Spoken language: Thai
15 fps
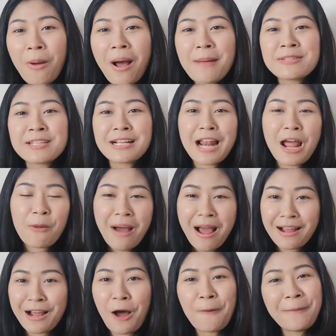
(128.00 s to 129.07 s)
รู้ความจริงแล้วว่า
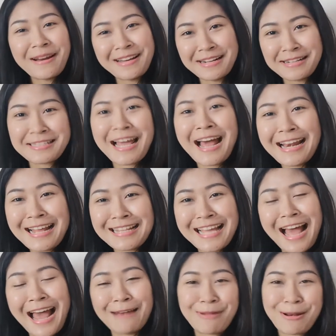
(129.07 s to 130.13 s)
เขาเป็นถึงศาสตรา
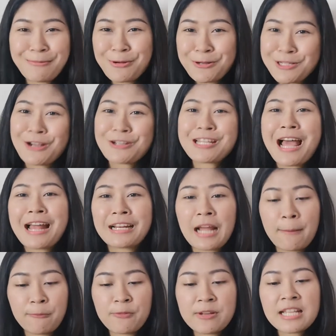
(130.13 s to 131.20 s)
จารย์ เป็นผู้เชี่ยวชาญ
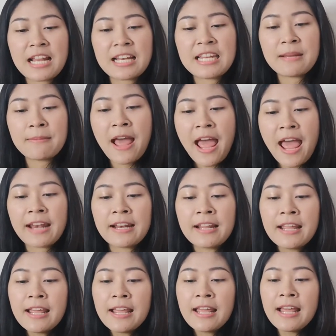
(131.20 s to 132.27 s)
กับวิสัญญีแพทย์
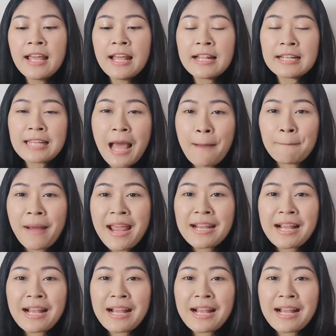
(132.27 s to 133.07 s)
ทำ